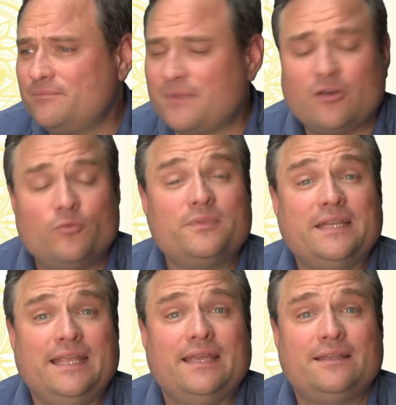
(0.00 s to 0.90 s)
man kommt
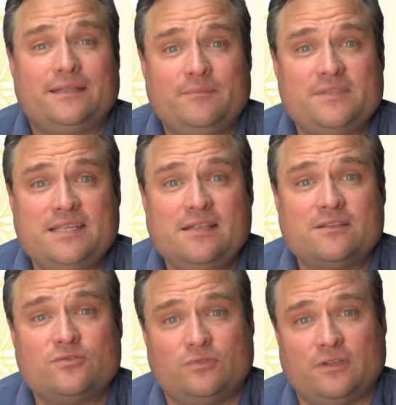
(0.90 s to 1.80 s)
näher dem Ziel
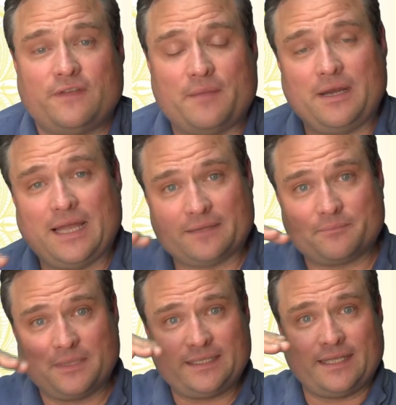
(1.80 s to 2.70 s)
zu und auf einmal hat
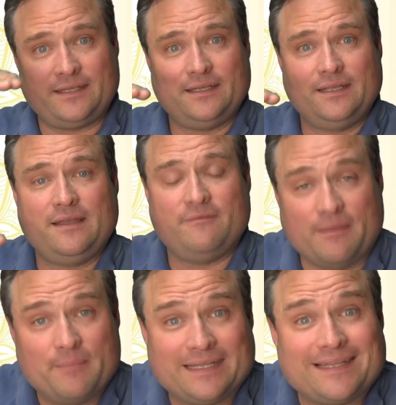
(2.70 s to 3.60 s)
man dann, wenn
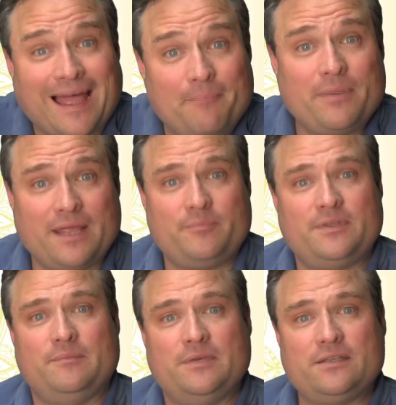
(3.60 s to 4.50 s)
man dran bleibt,
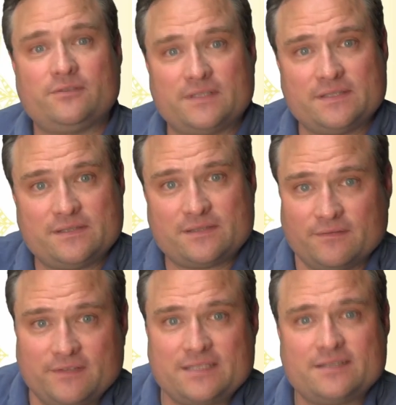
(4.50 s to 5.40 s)
nämlich, und das ist der
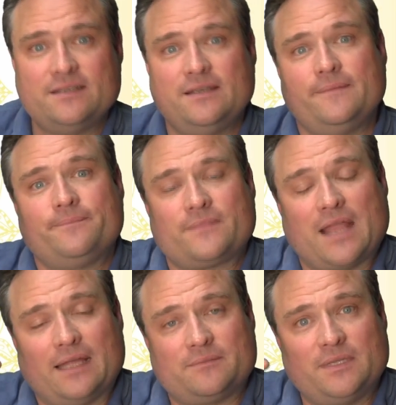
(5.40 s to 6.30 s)
Witz,
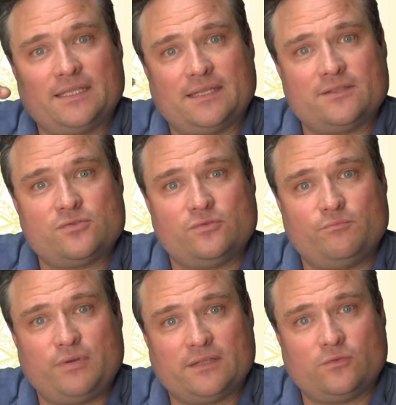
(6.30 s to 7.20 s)
hat man dann so ein
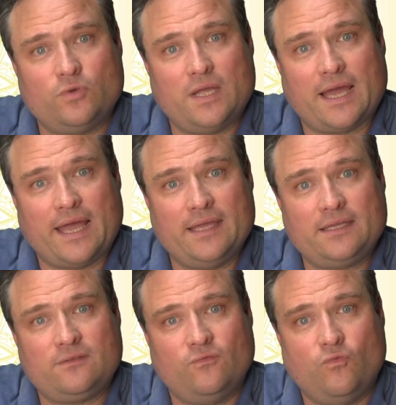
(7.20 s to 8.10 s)
Plateau
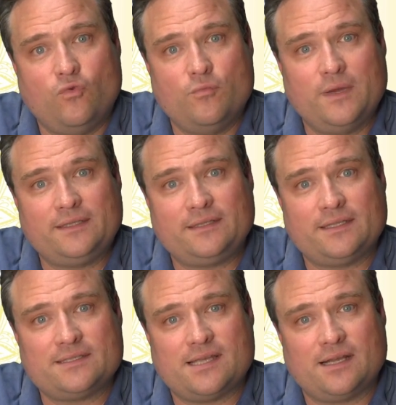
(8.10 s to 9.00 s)
erreicht, wo man dann
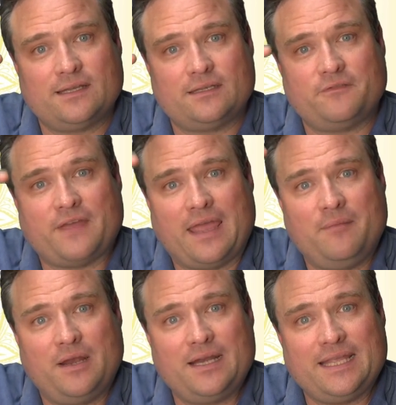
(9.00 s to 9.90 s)
sagen kann, auf
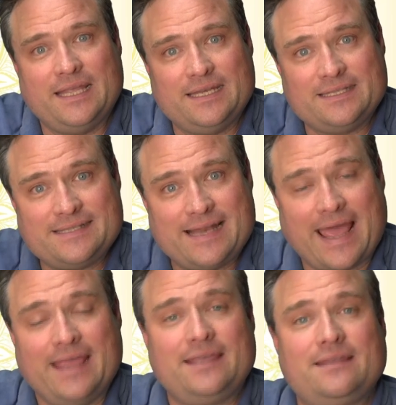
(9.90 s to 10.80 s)
einmal geht es
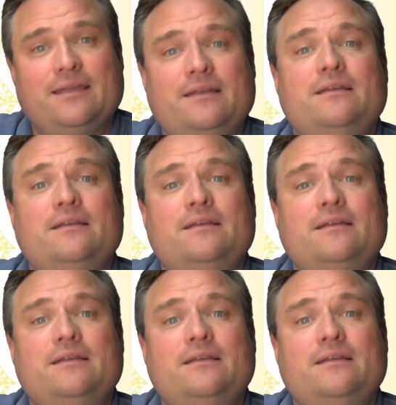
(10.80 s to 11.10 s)
leichter